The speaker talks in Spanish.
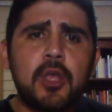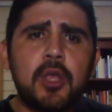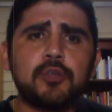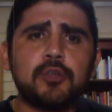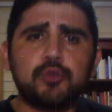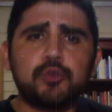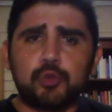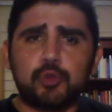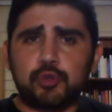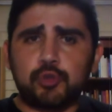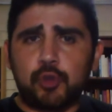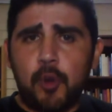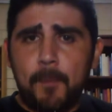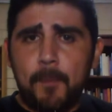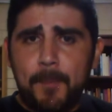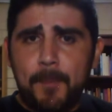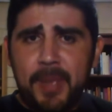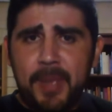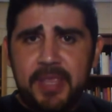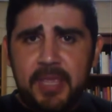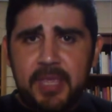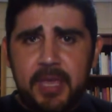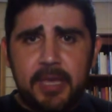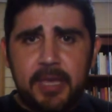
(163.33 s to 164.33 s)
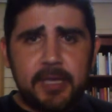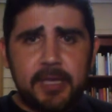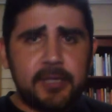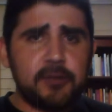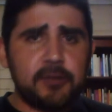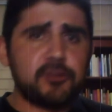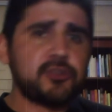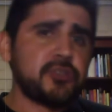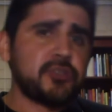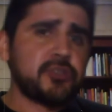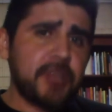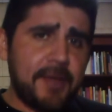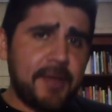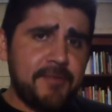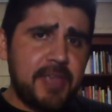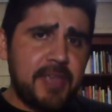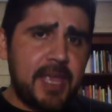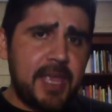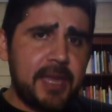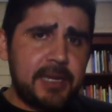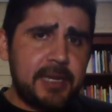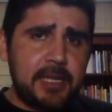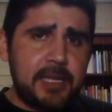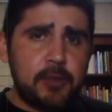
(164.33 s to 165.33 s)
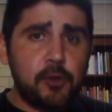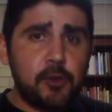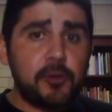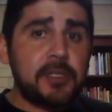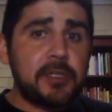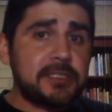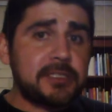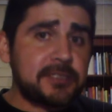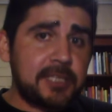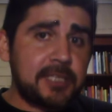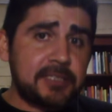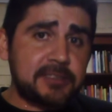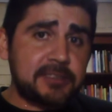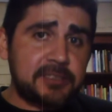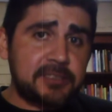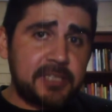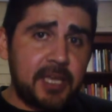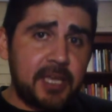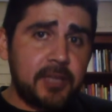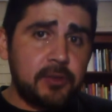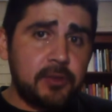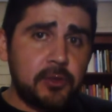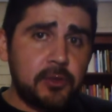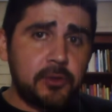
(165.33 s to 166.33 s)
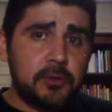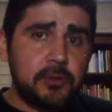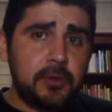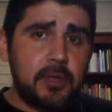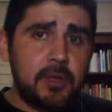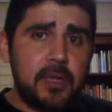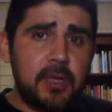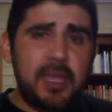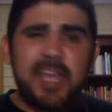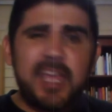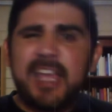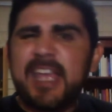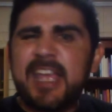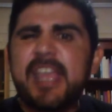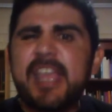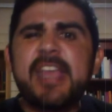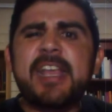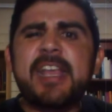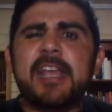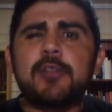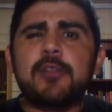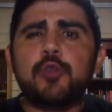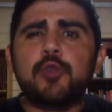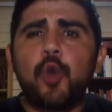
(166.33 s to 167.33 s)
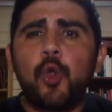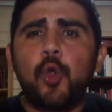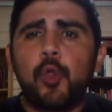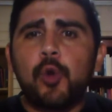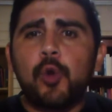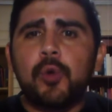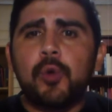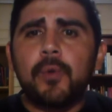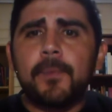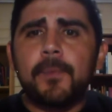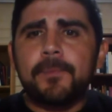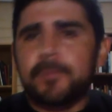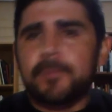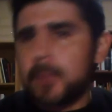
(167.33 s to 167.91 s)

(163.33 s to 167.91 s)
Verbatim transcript: sus compañeros se habían ido distanciando y que todo,